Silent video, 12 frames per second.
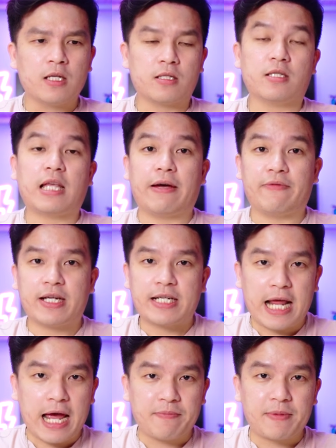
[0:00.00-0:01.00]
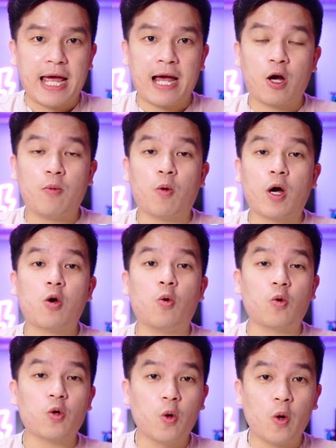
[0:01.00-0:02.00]
Thì tại Việt Nam đang có một cái
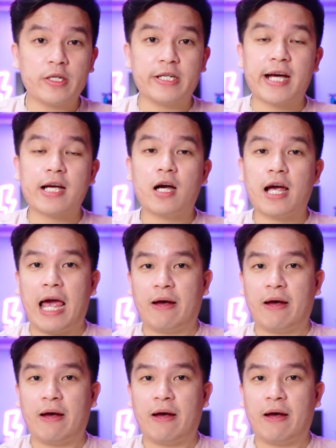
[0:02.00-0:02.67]
cuộc đua giữa các ngân